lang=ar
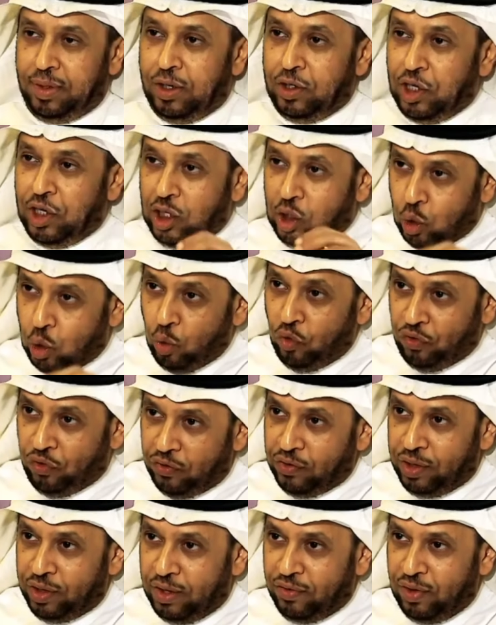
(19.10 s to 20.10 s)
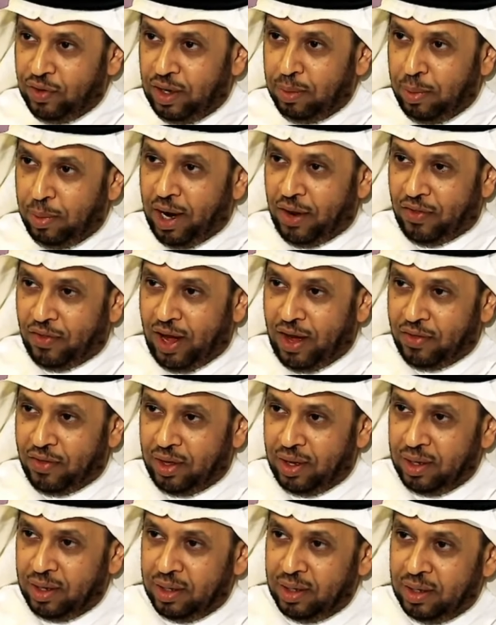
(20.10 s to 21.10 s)
الجد توفي في في المرض أي
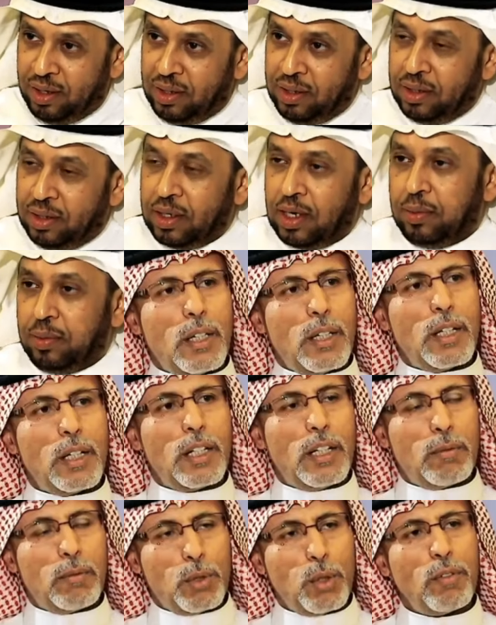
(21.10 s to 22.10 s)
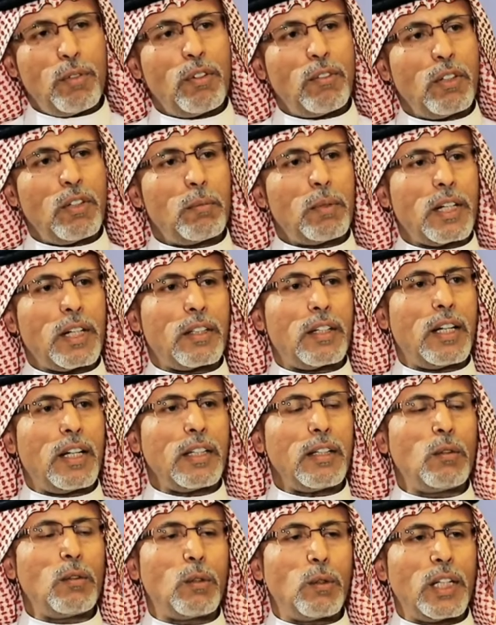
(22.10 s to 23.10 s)
هذا اي نعم اي نعم توفي في المرض
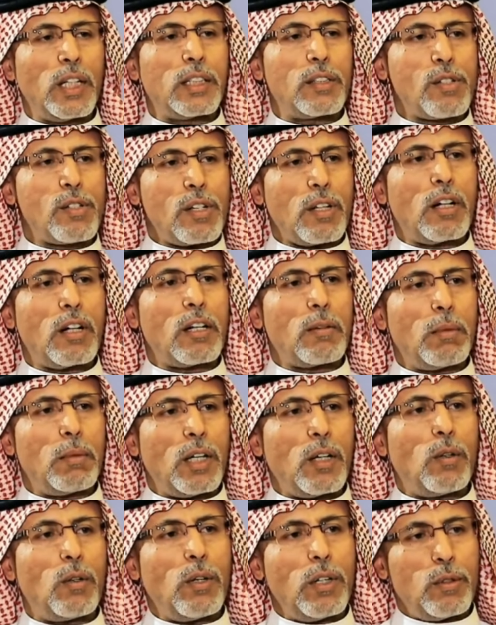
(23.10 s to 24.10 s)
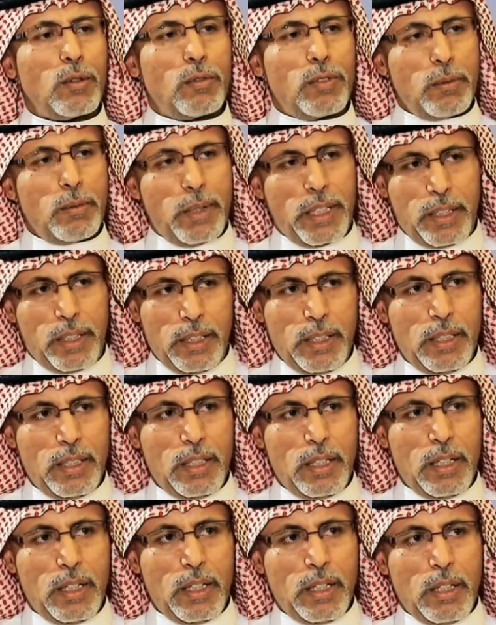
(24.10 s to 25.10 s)
هذا والوالد استقر مع اخوانه في مكه
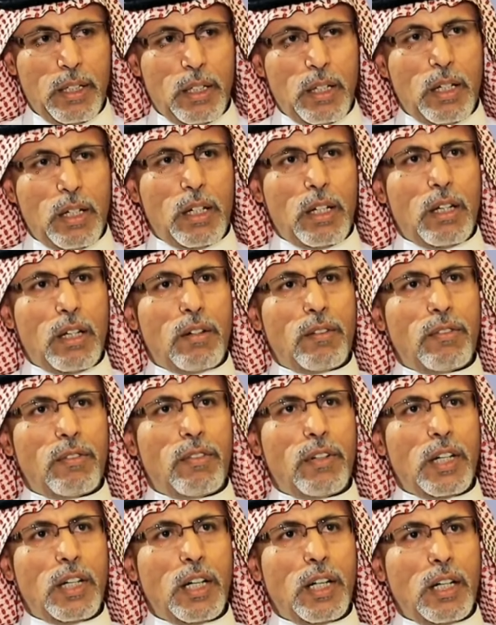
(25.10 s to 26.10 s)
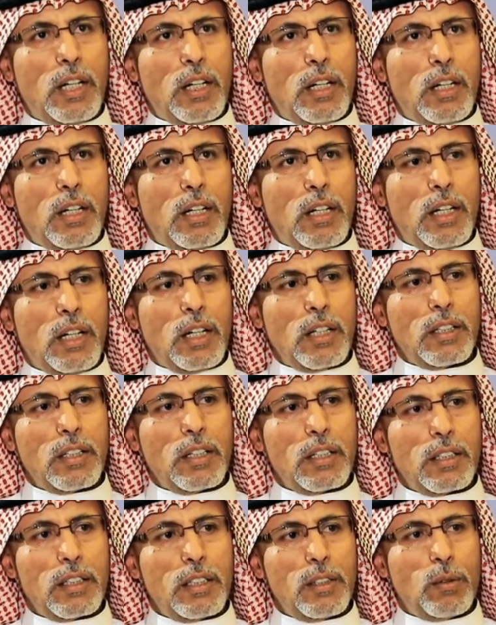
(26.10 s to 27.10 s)

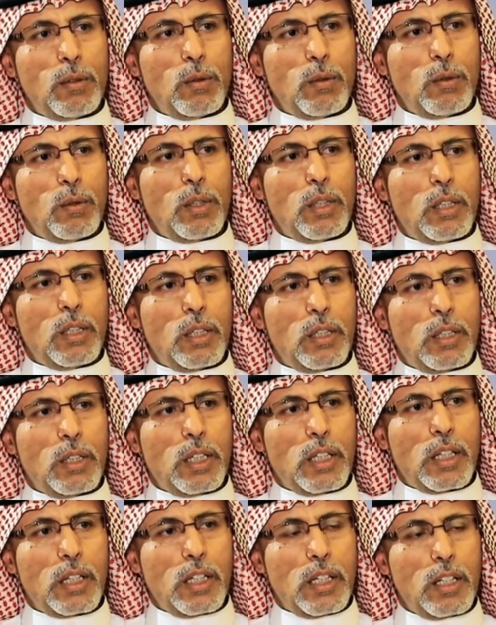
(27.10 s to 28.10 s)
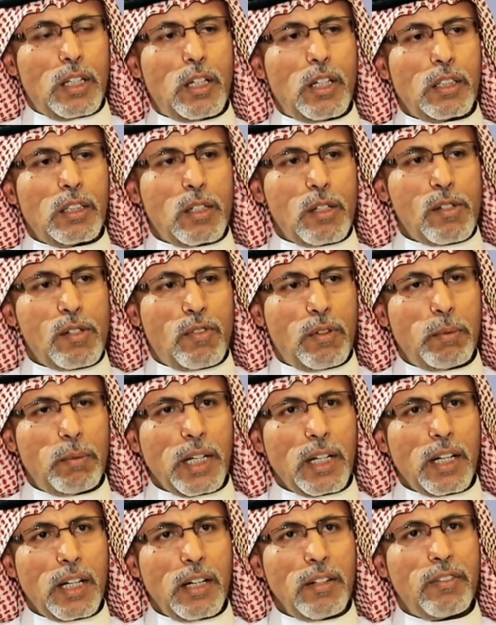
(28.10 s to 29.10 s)
فاثر انه يعني اني ادرس في
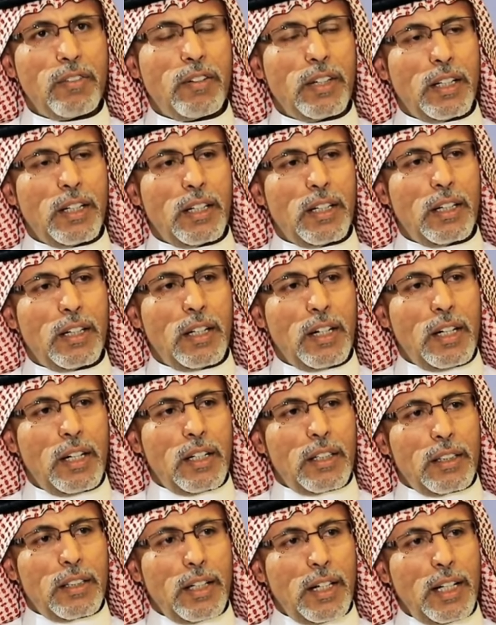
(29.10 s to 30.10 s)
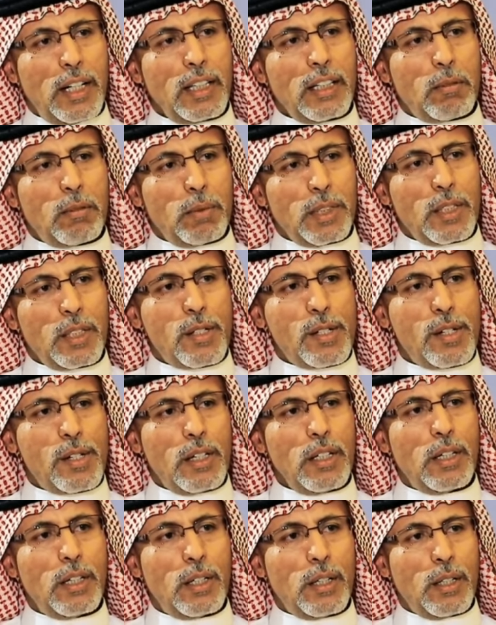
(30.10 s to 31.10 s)
مكه ف دخلت
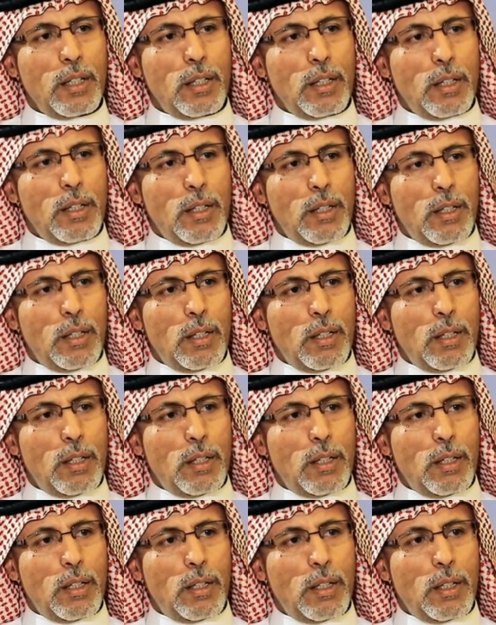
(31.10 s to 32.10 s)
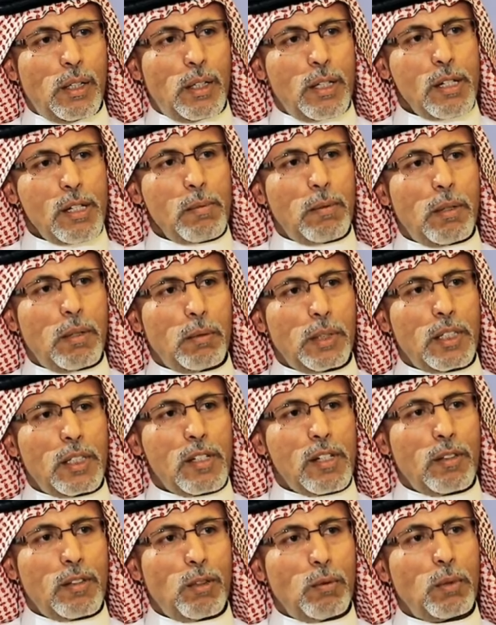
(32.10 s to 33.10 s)
مدرسة آه، اسمها
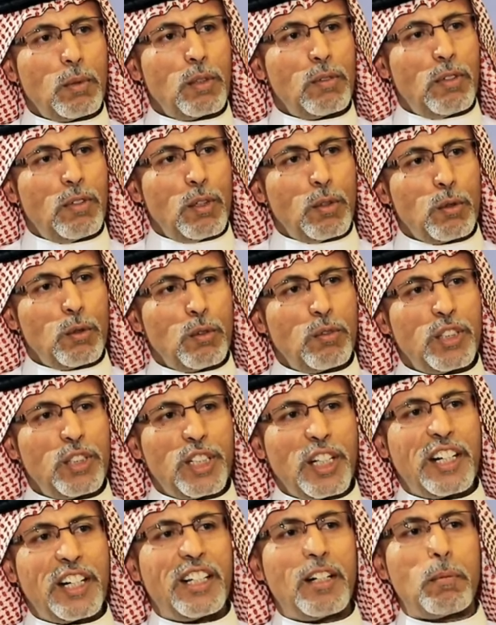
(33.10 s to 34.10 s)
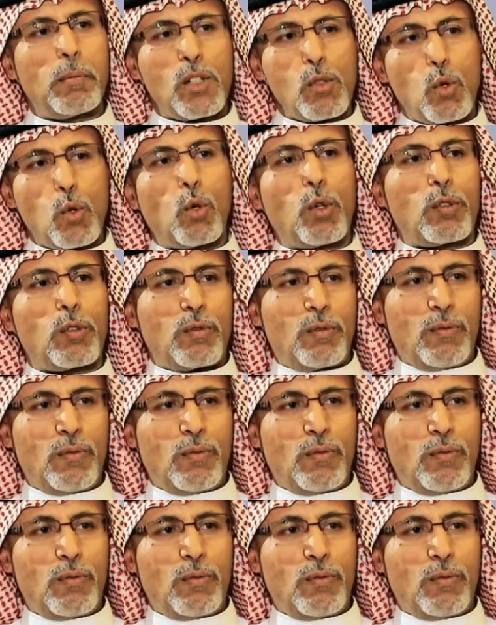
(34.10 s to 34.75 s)
مدرسة عمر الفاروق في شارع المنصور